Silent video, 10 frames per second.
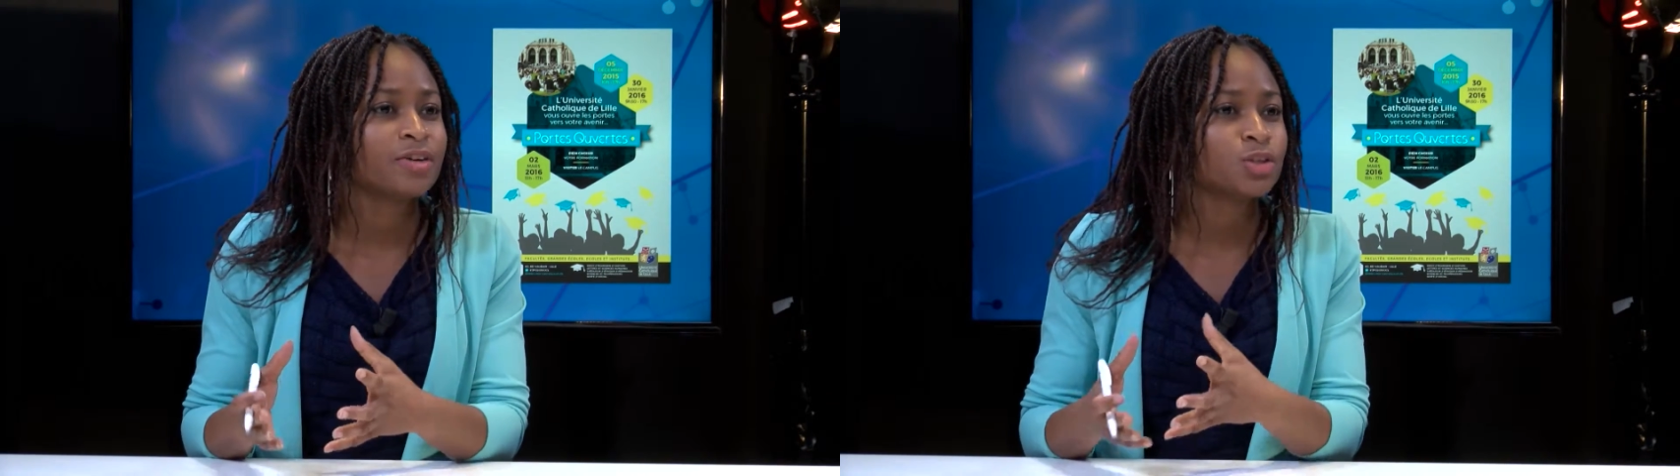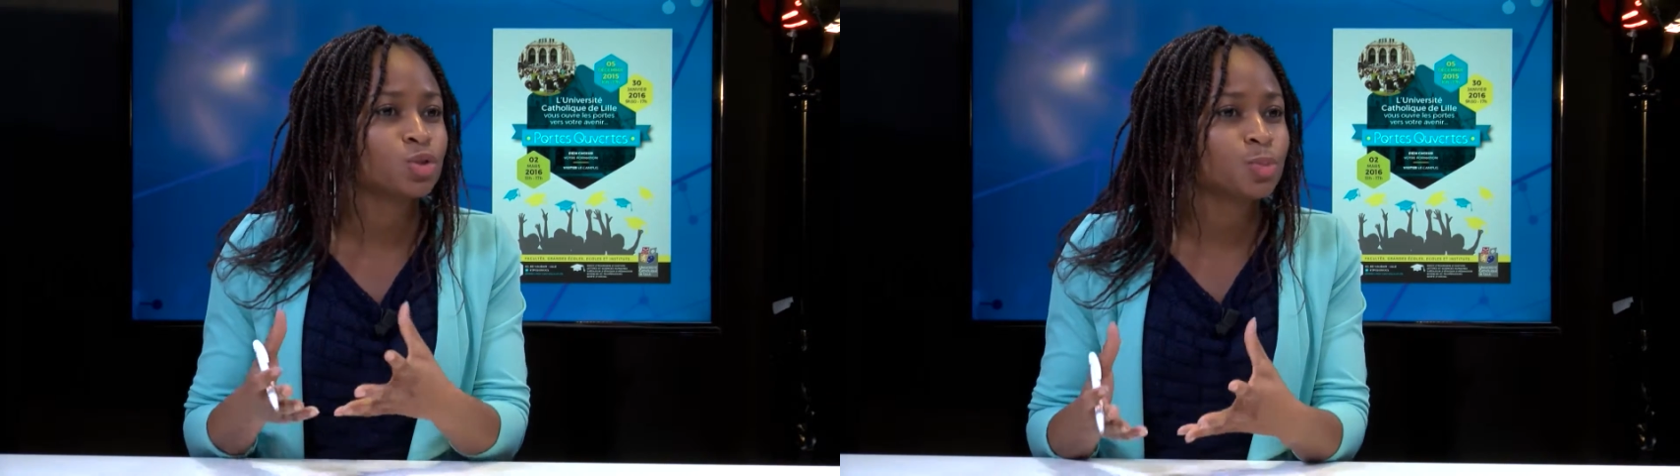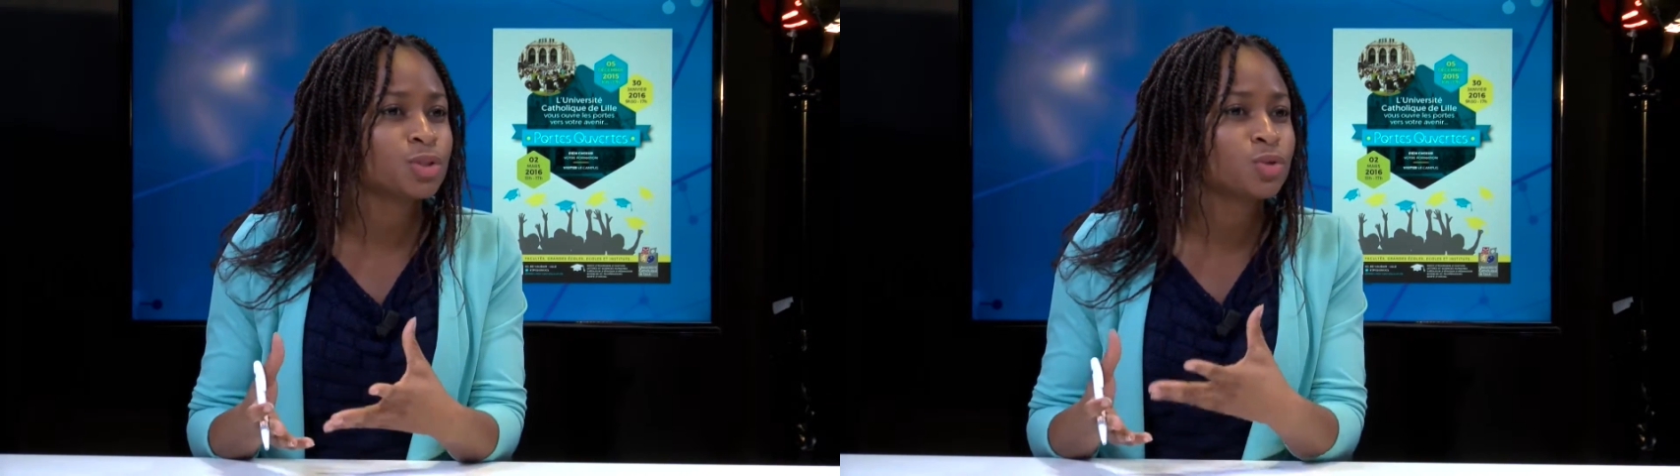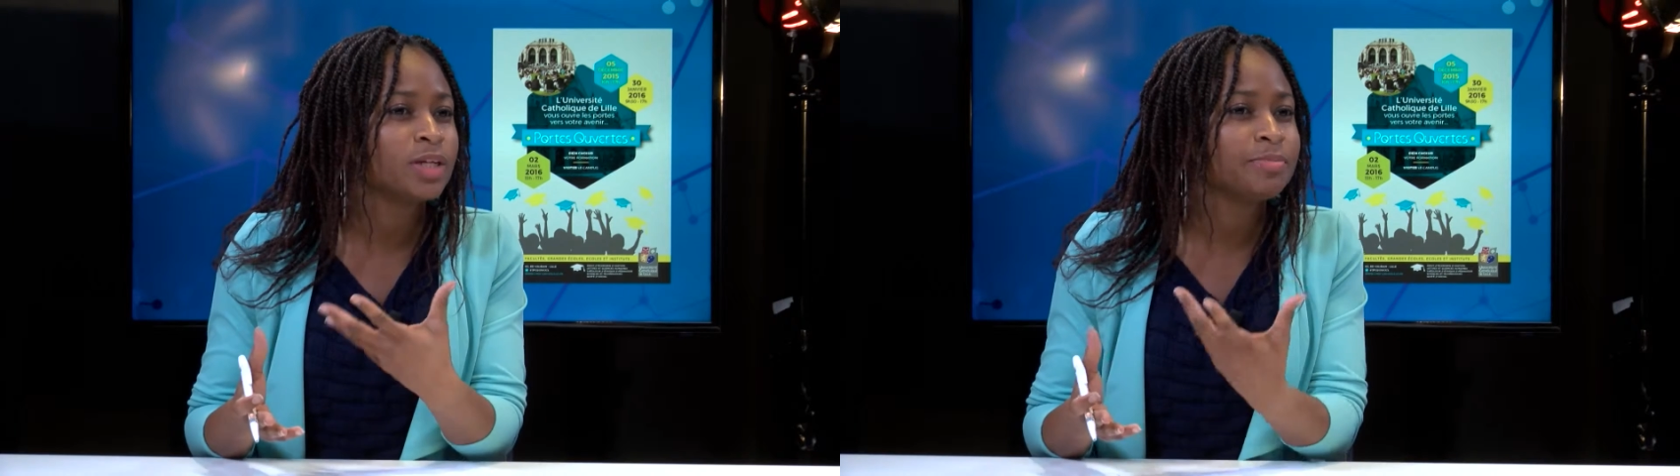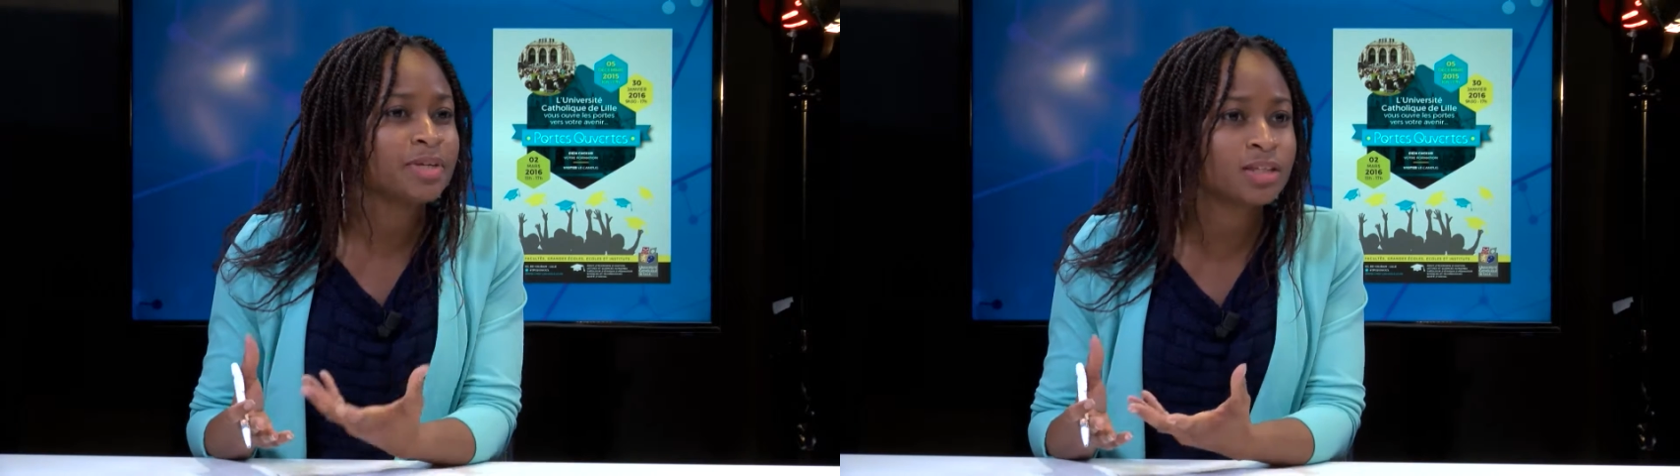je suppose que
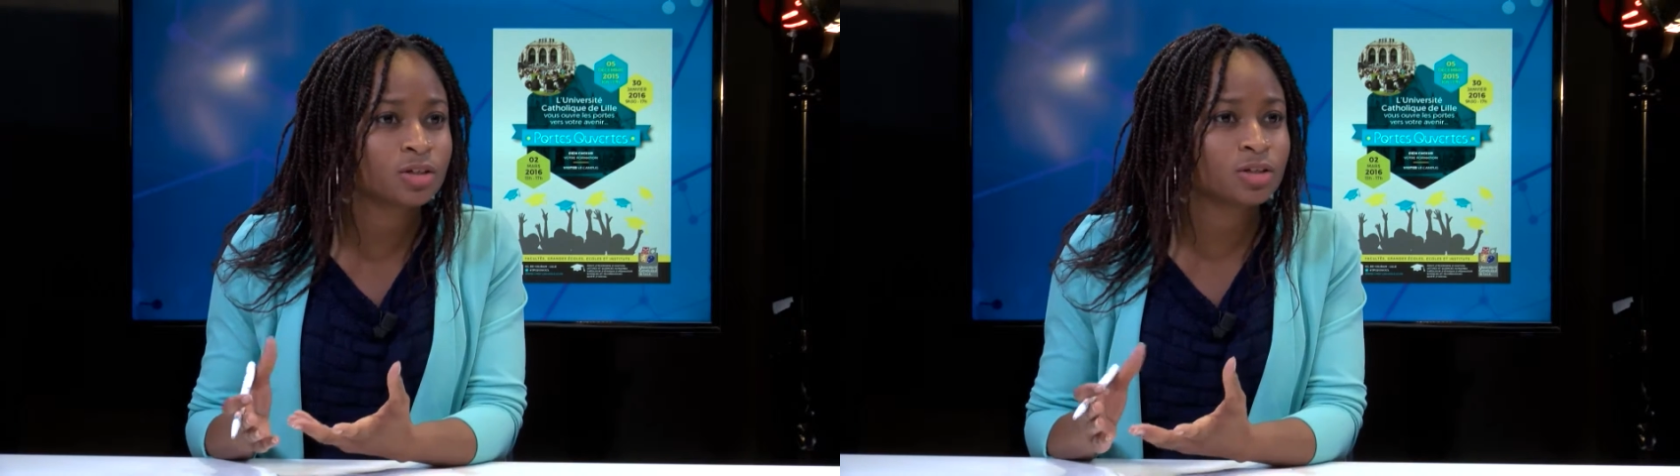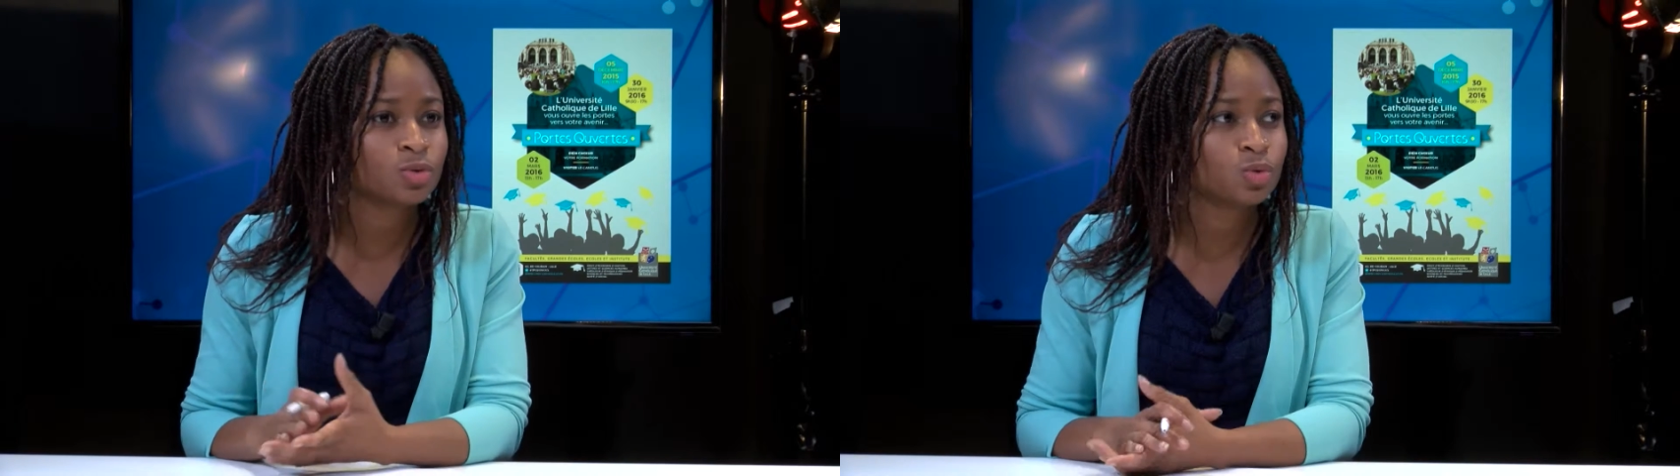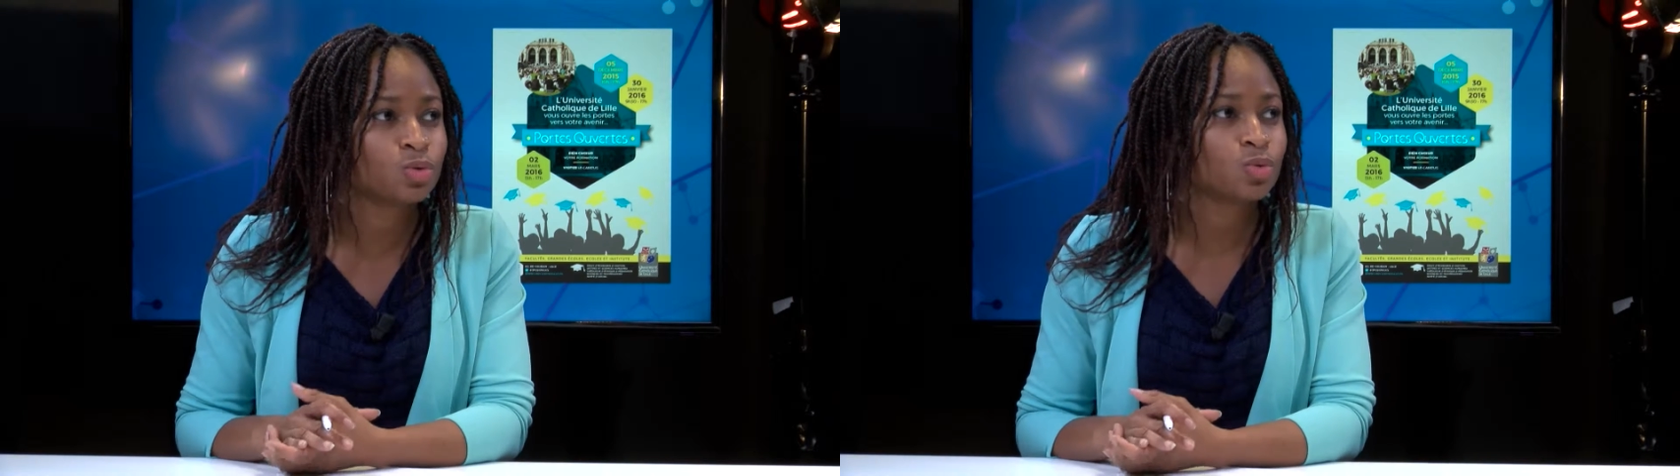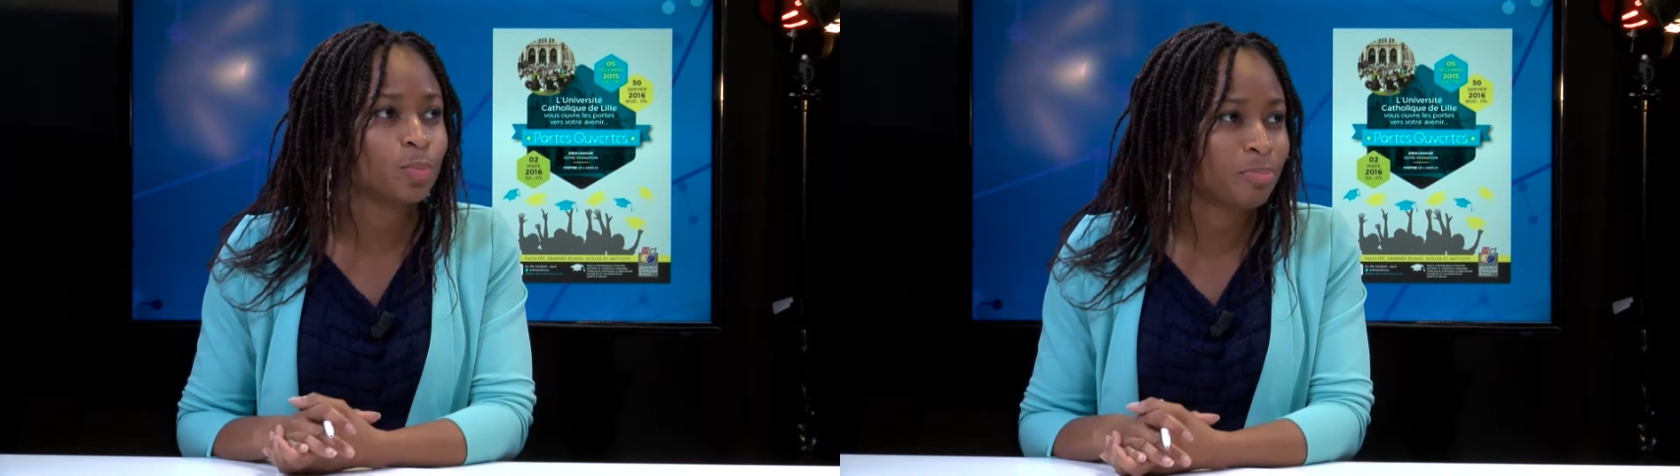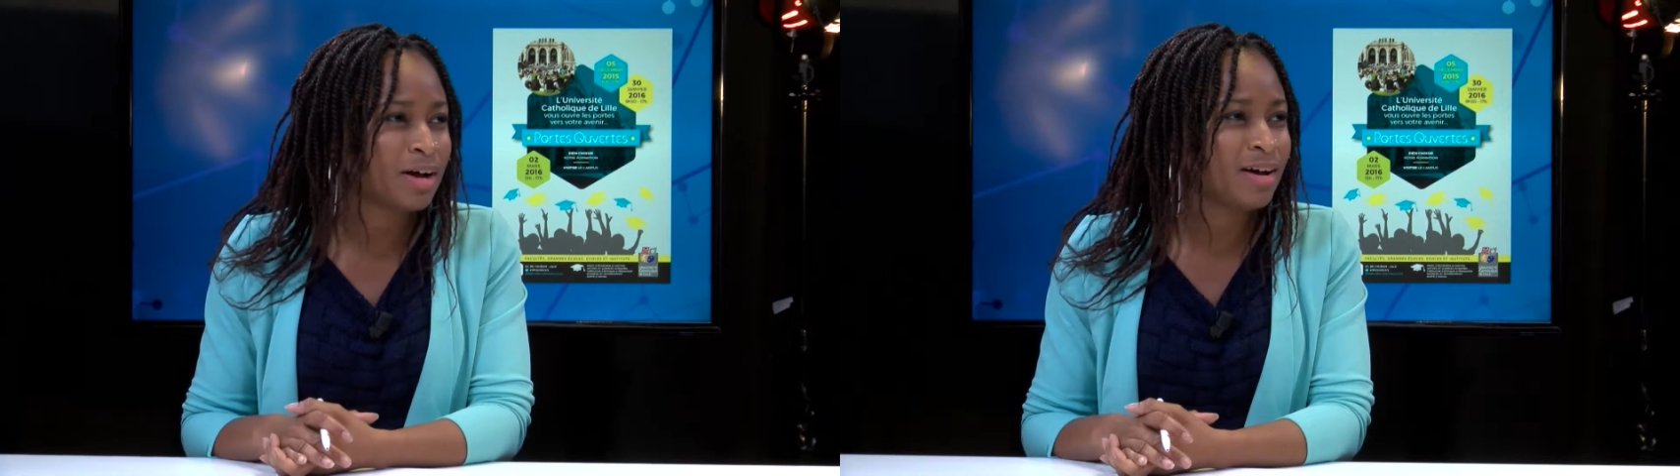les méthodes ne sont
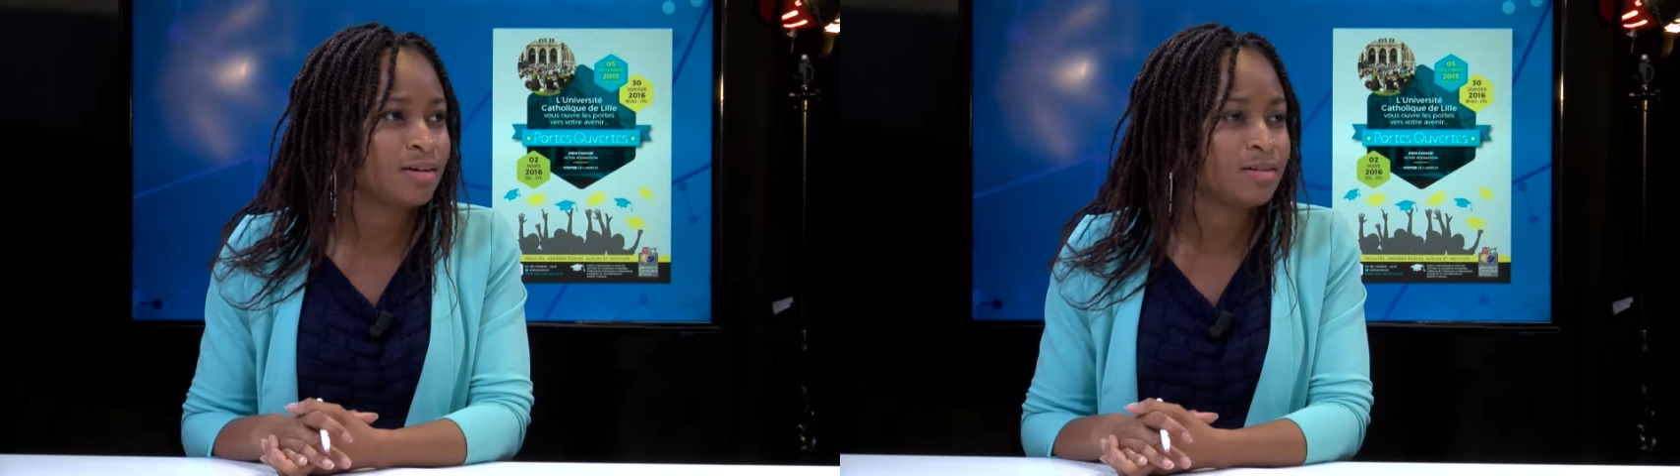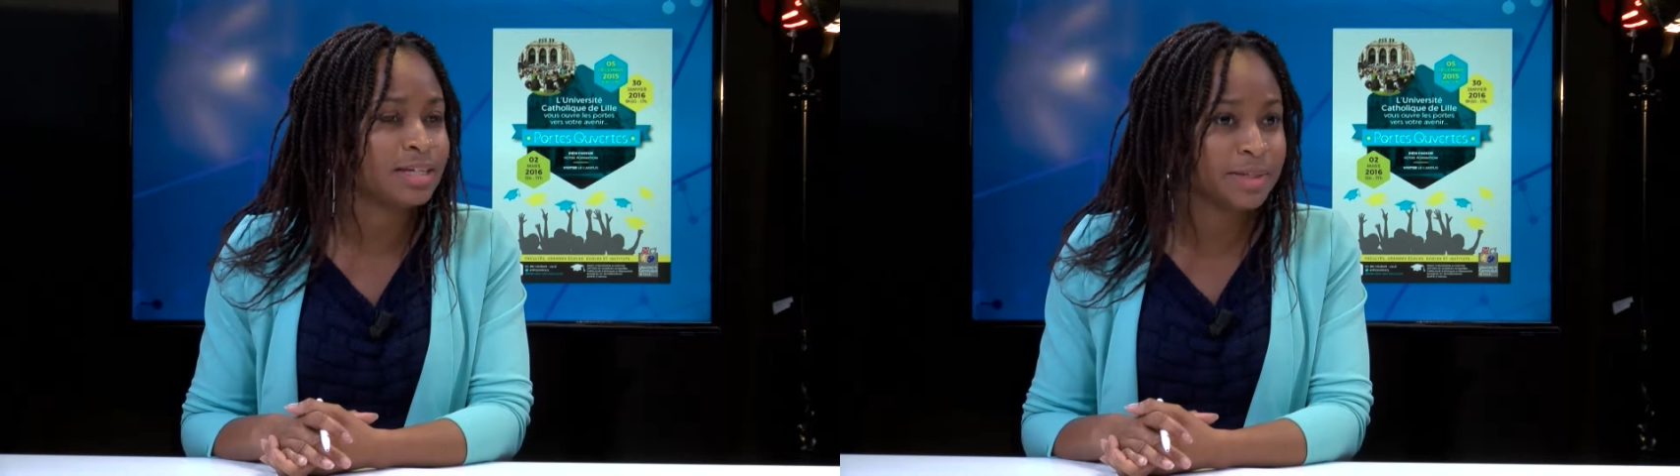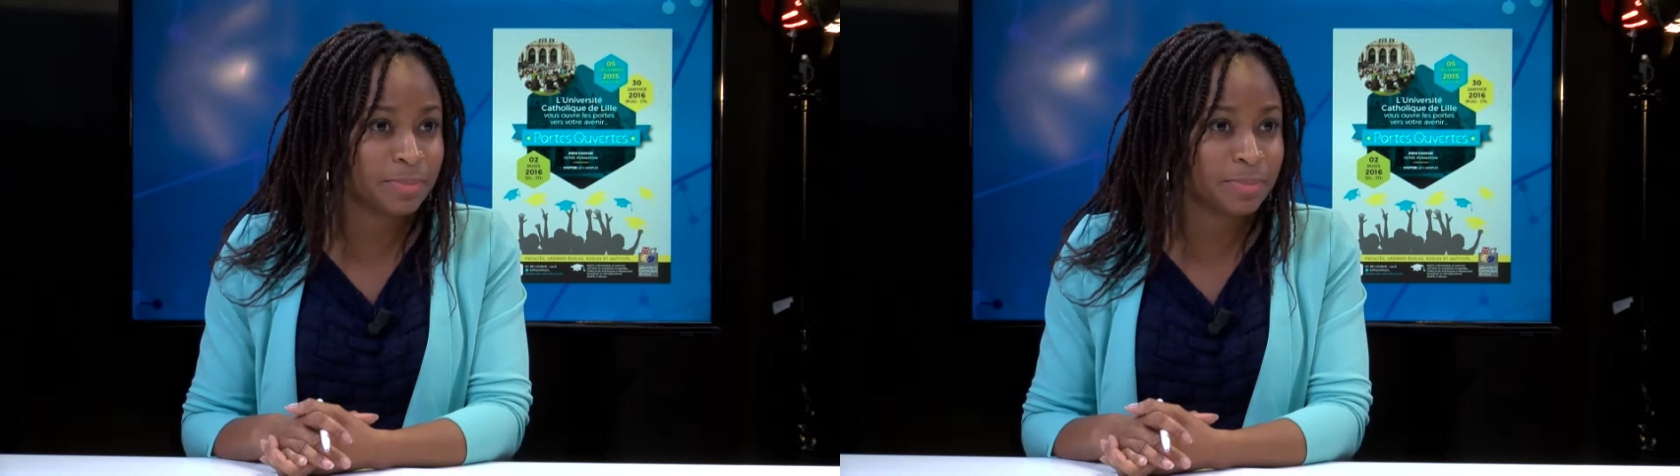pas euh, les